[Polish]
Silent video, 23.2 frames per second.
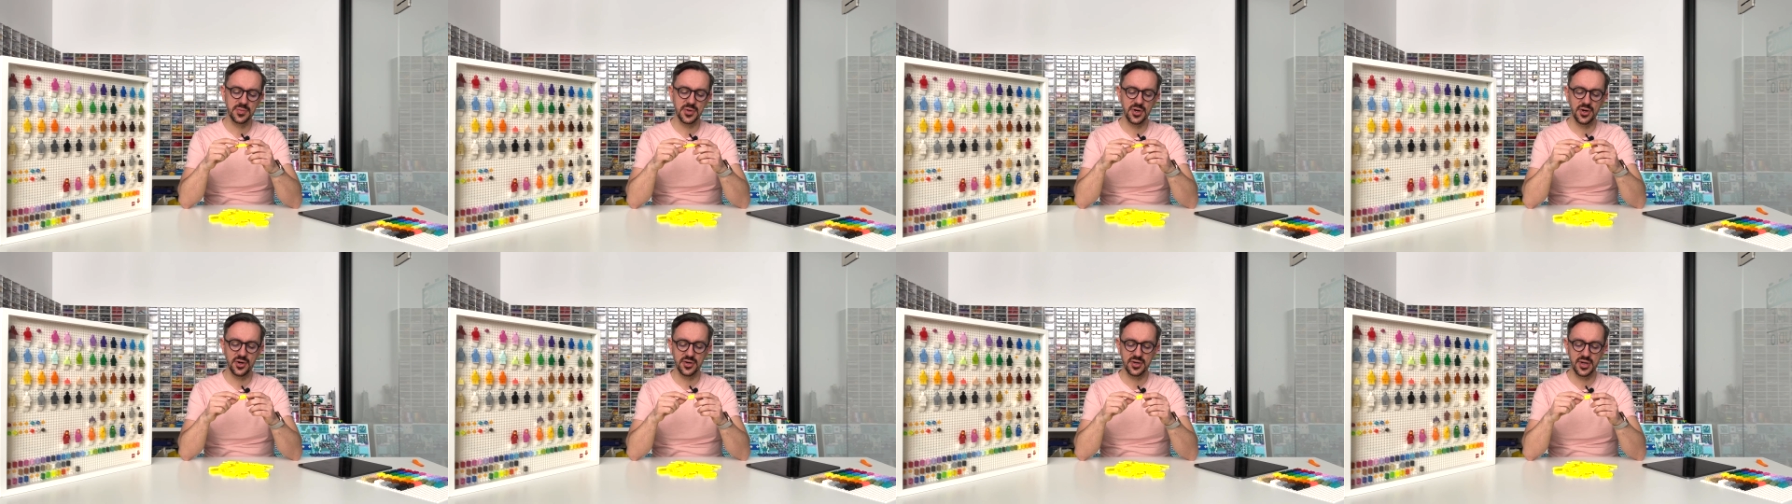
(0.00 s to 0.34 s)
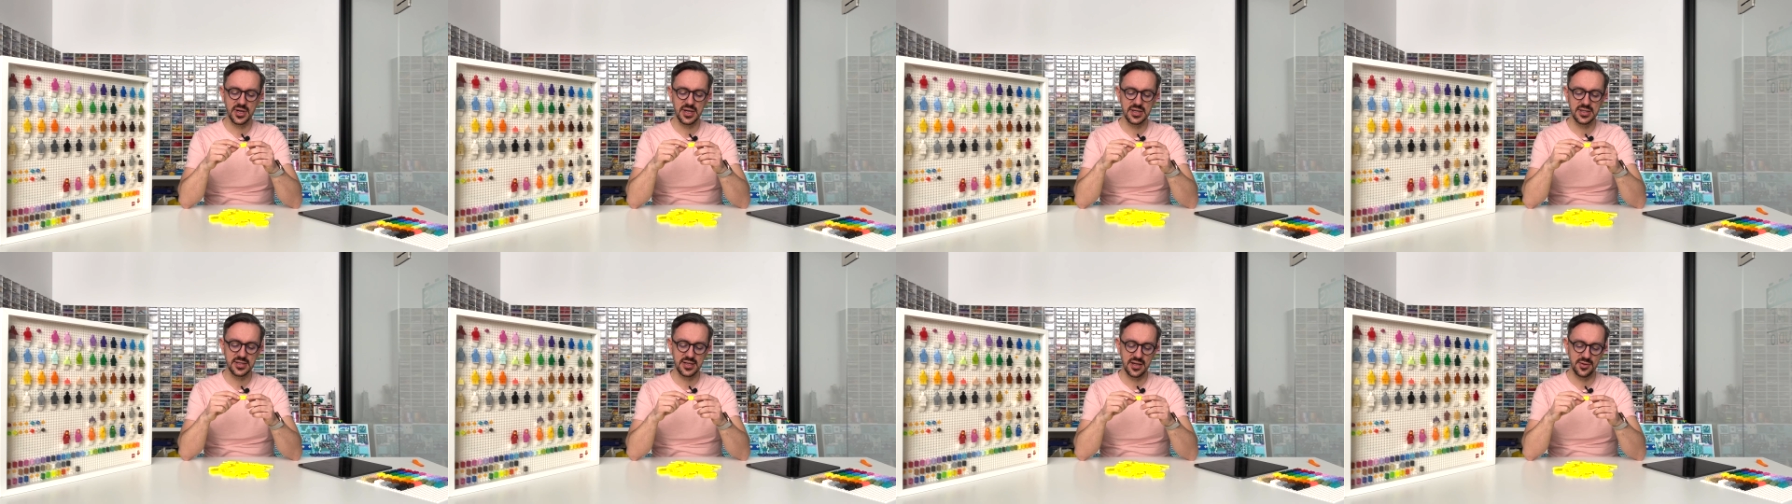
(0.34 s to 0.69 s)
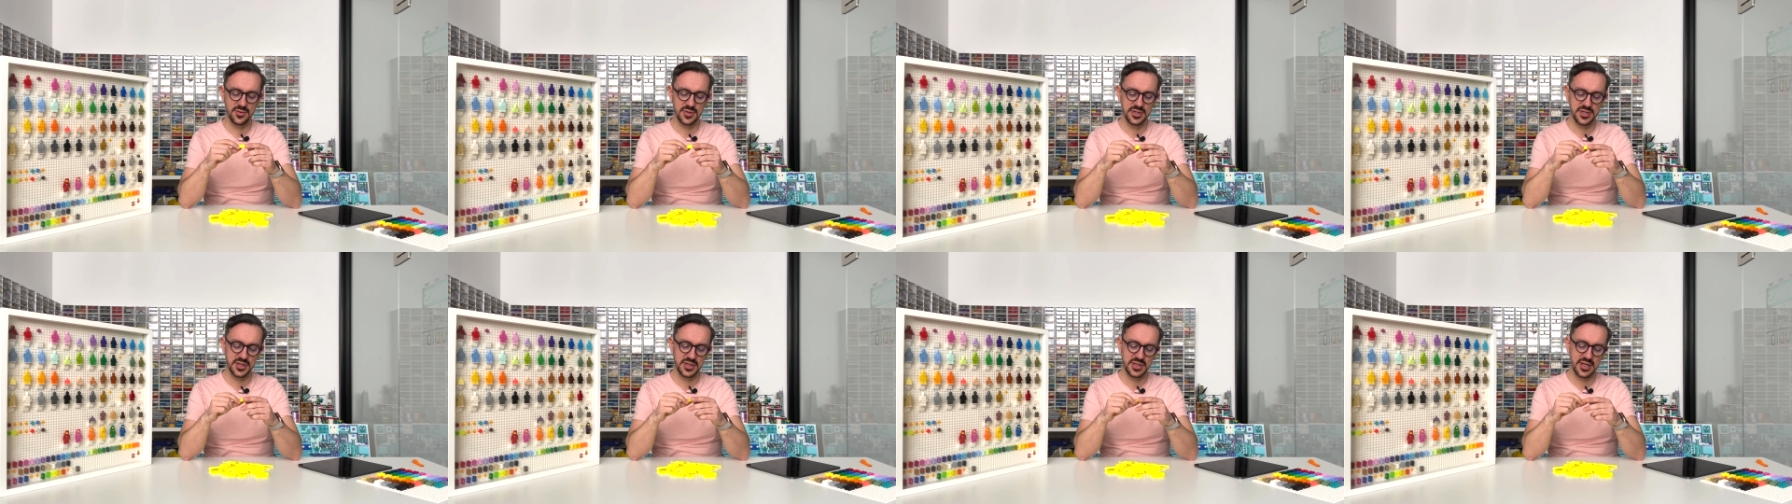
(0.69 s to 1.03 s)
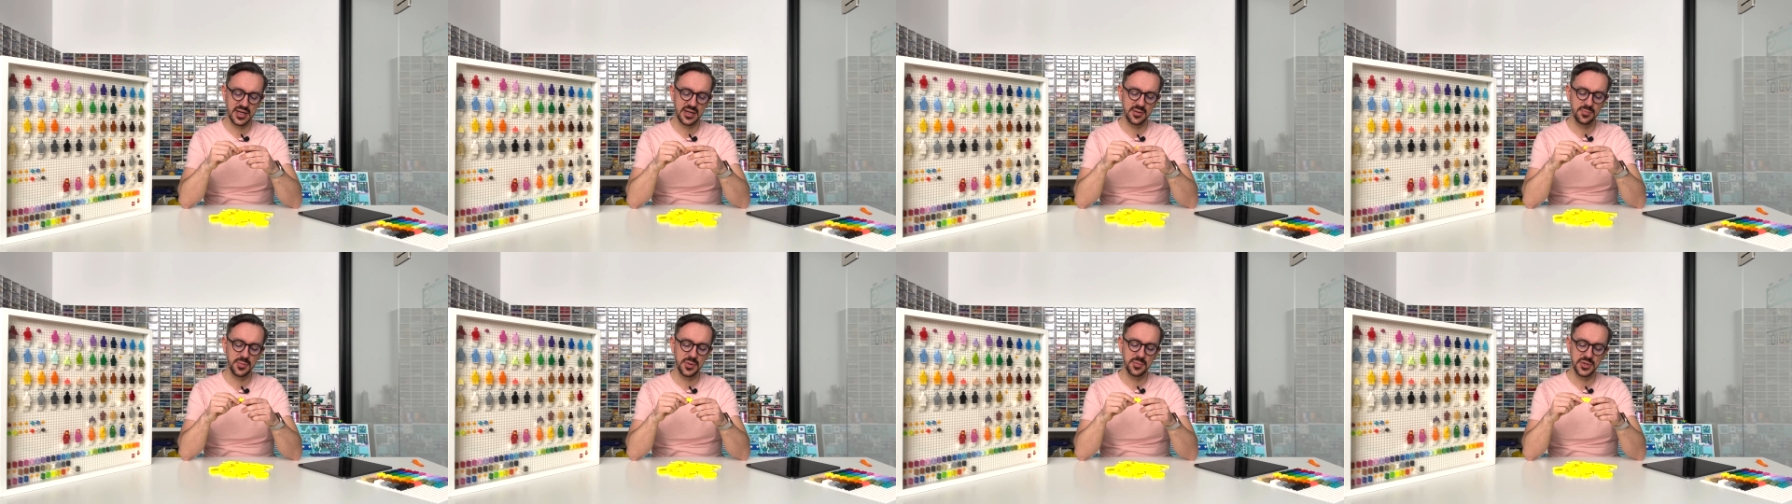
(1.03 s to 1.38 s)
go określał i czy
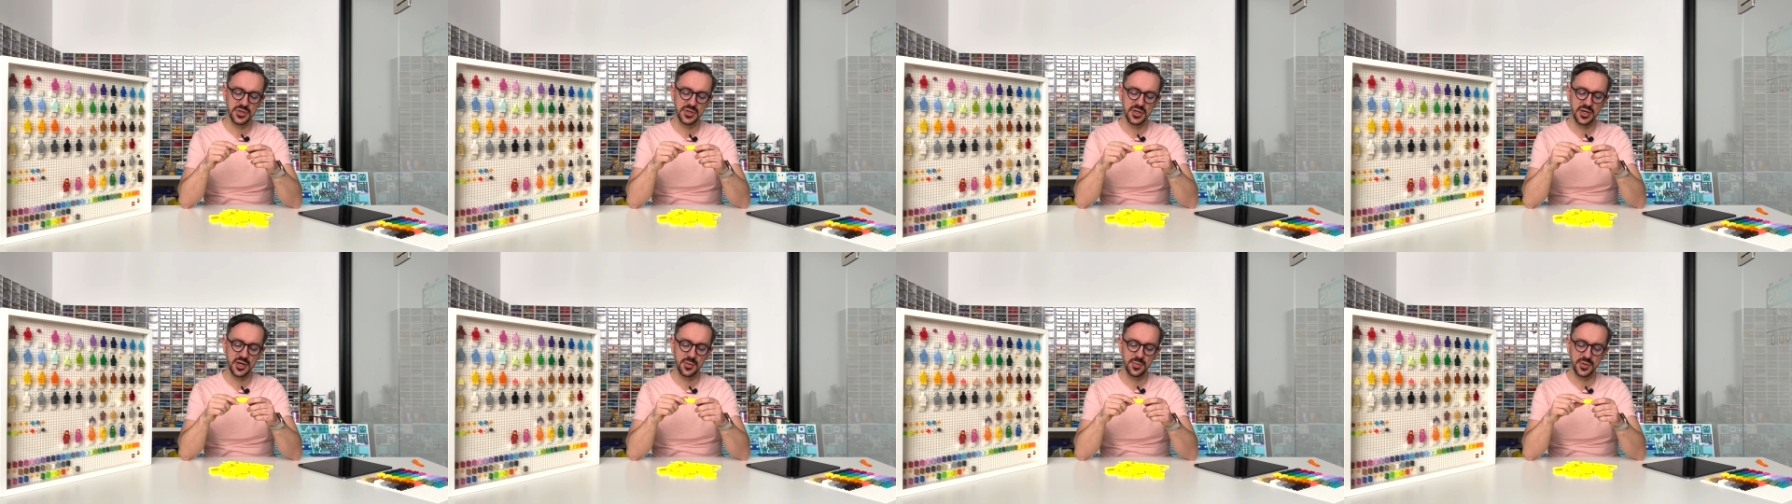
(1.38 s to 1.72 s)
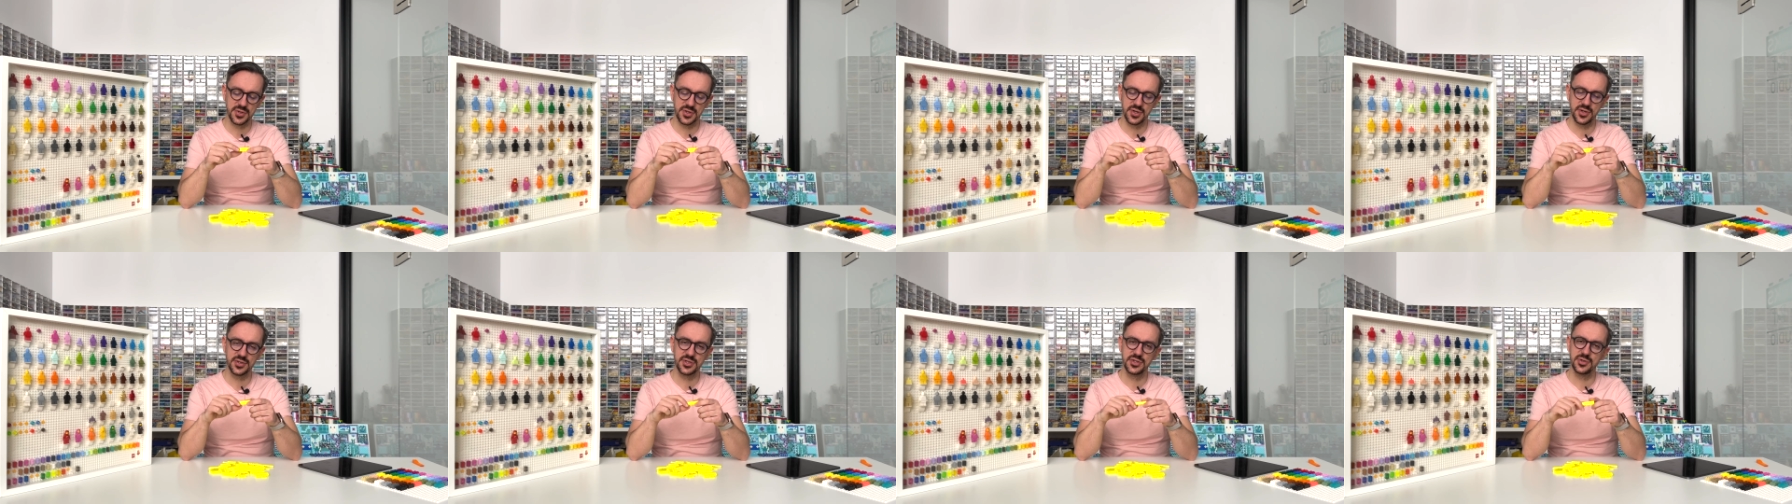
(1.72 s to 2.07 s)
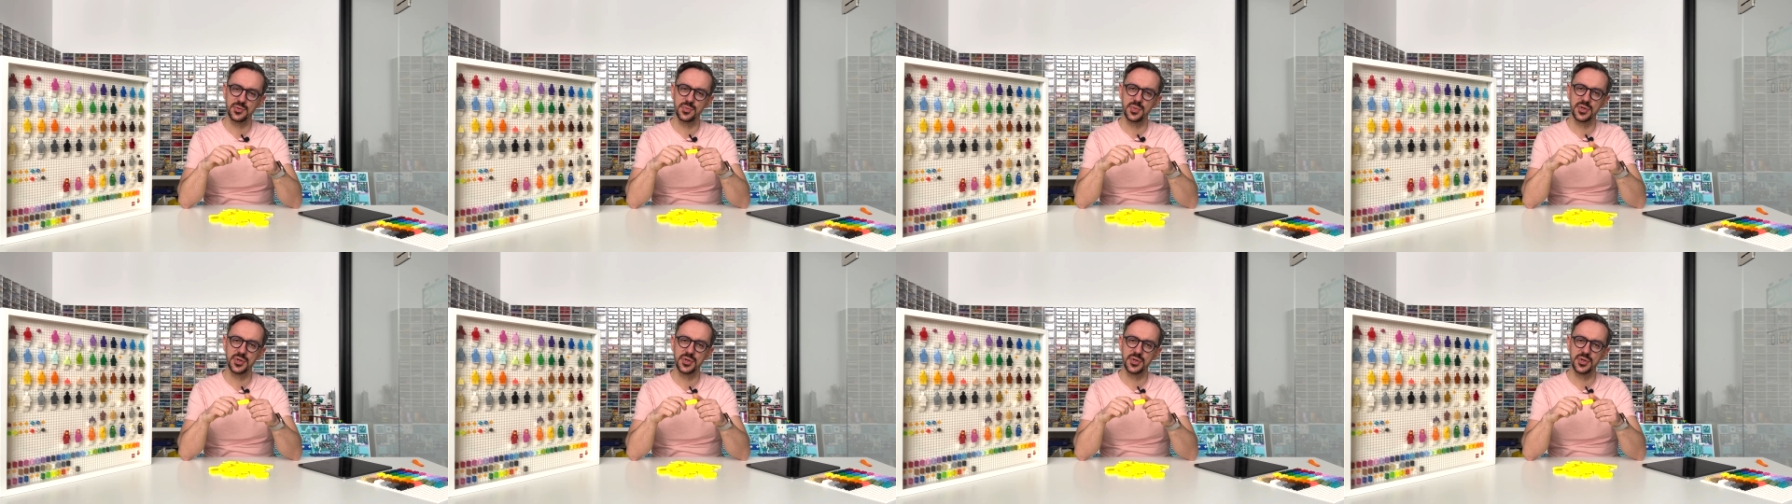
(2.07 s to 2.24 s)
tak bym do niego podchodził,